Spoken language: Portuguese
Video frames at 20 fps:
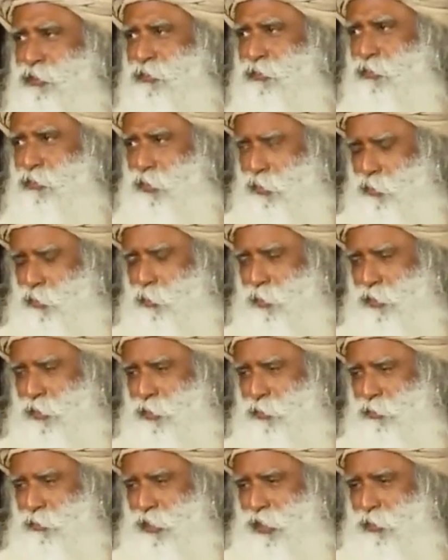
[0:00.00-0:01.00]
isso,
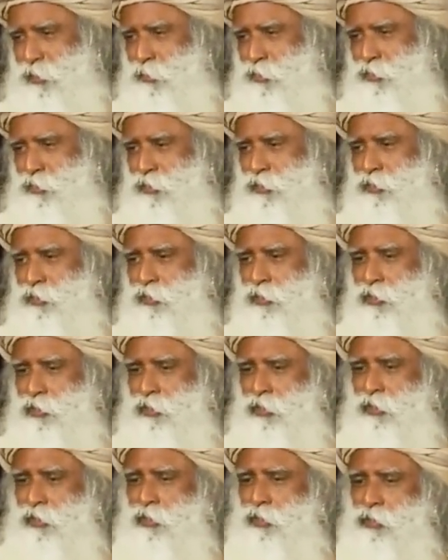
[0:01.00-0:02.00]
pode dedicar algum tempo
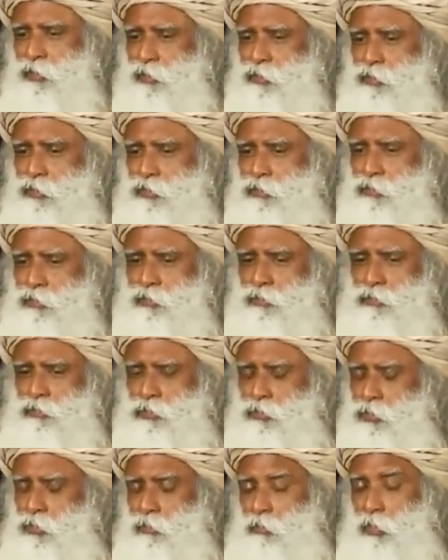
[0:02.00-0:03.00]
a isso. Não
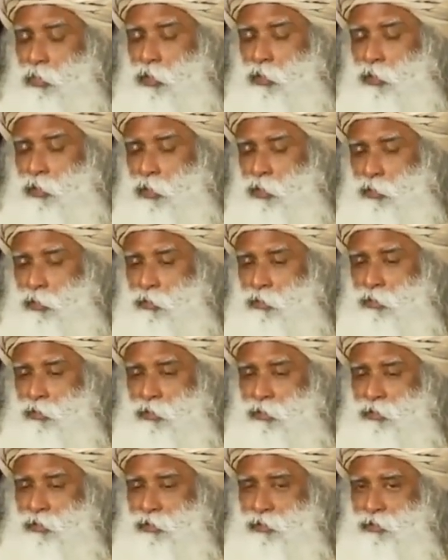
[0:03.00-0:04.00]
arranque nada.
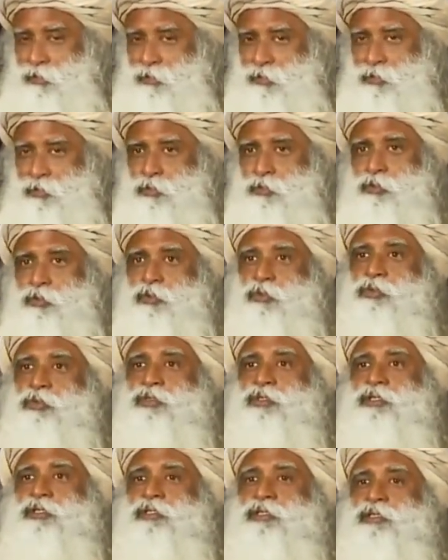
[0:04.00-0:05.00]

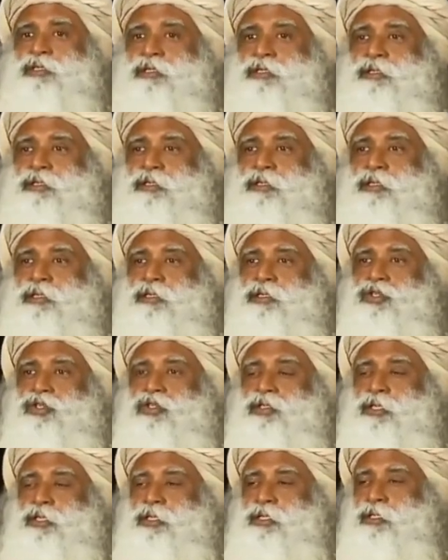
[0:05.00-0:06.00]
Sente-se perto de uma
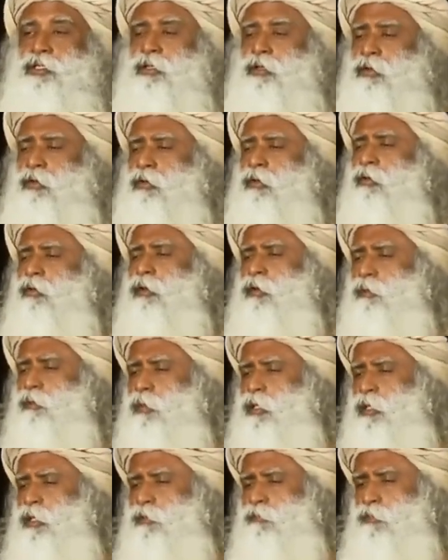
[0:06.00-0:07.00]
árvore ou de
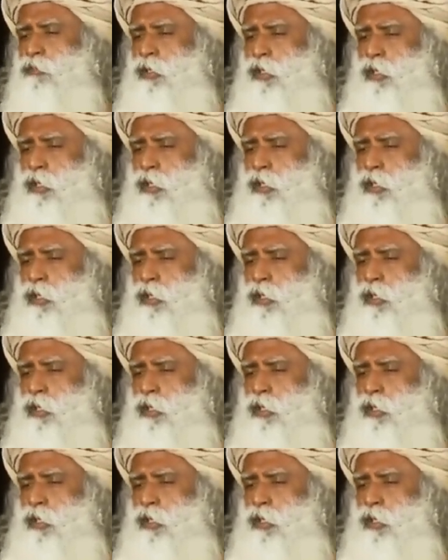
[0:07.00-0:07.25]
uma folha de